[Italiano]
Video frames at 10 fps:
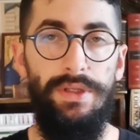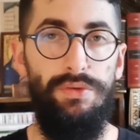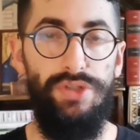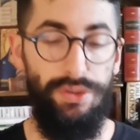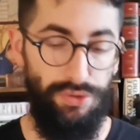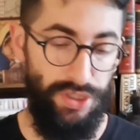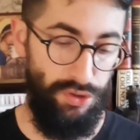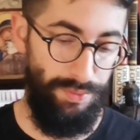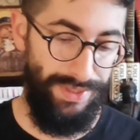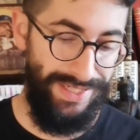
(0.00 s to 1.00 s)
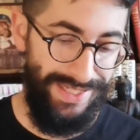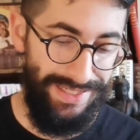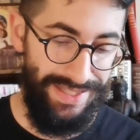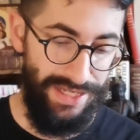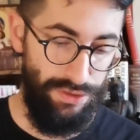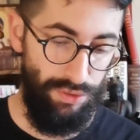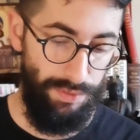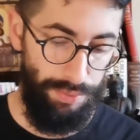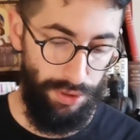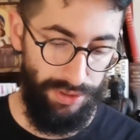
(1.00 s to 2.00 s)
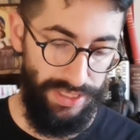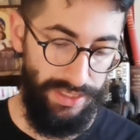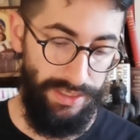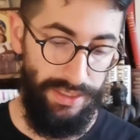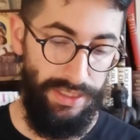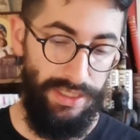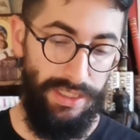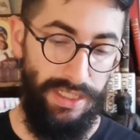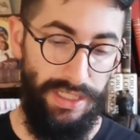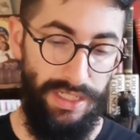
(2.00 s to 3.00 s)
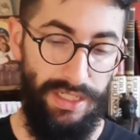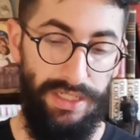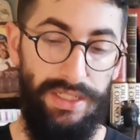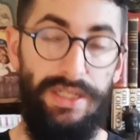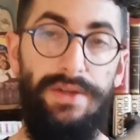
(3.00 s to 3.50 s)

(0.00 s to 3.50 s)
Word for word: in un certo senso, perché il testo riporta in,